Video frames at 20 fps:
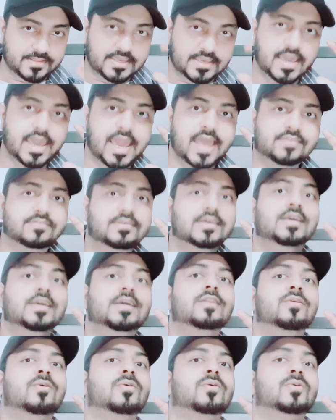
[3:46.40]
ये ऐसे
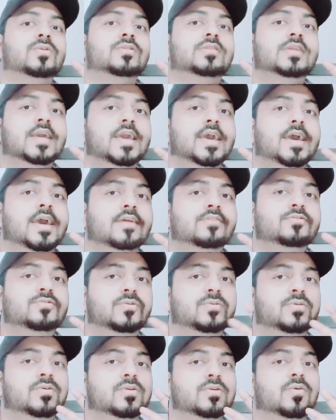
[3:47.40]
ही लोग होते हैं
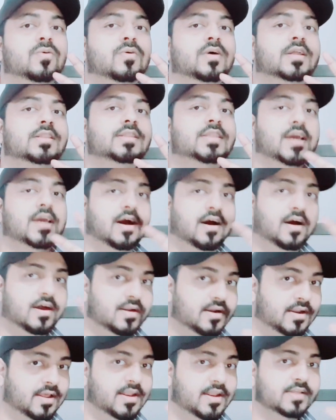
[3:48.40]
जो लोगों का
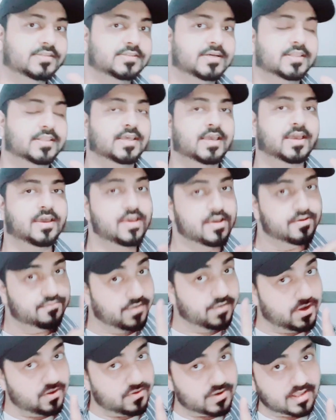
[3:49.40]
ध्यान हटाना चाहते हैं
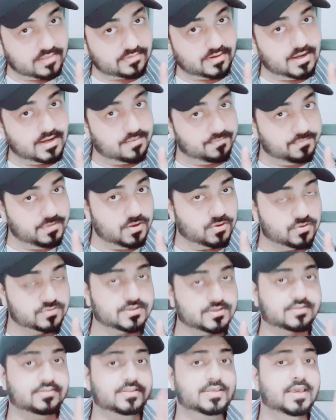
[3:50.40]
वीडियो नाजरी लंबी हो
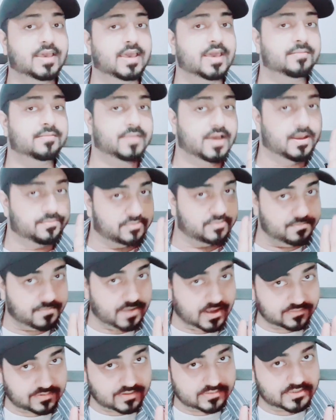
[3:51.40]
सकती है मैं आपसे
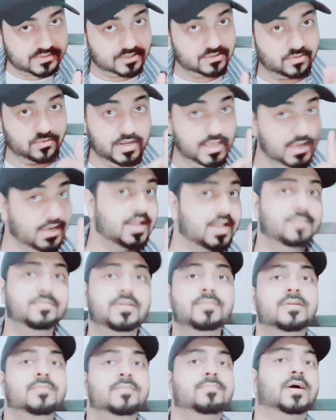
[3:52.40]
माजरत चाहता हूँ लेकिन
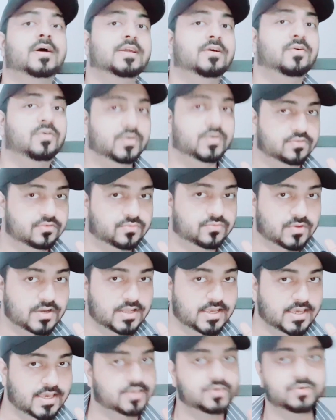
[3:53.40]
आपने मेरी बातें गौर से
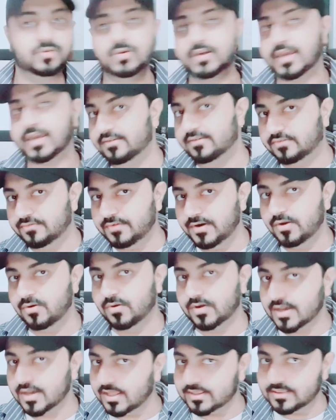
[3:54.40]
सुननी है क्योंकि इस
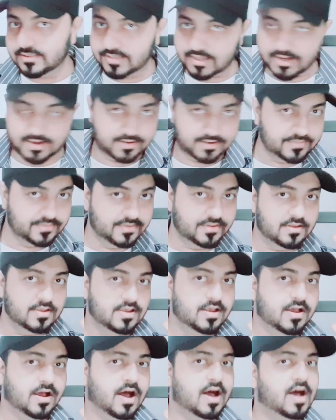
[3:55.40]
वीडियो के अंदर
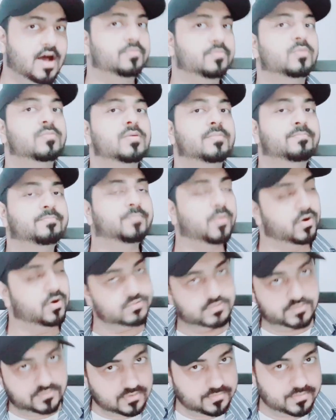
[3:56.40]
आपको मैं
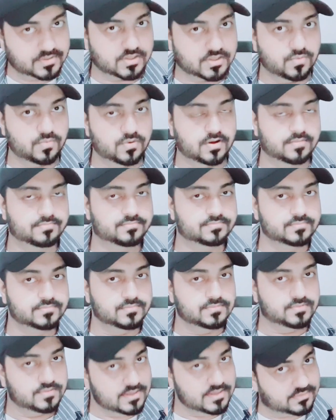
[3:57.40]
बहुत चीज़ें बताऊँगा
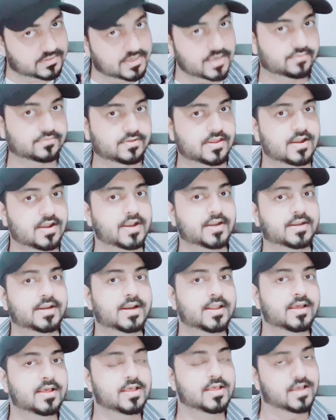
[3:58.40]
इस केस से
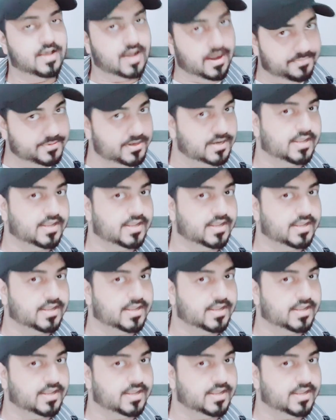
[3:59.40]
रिलेटेड अपने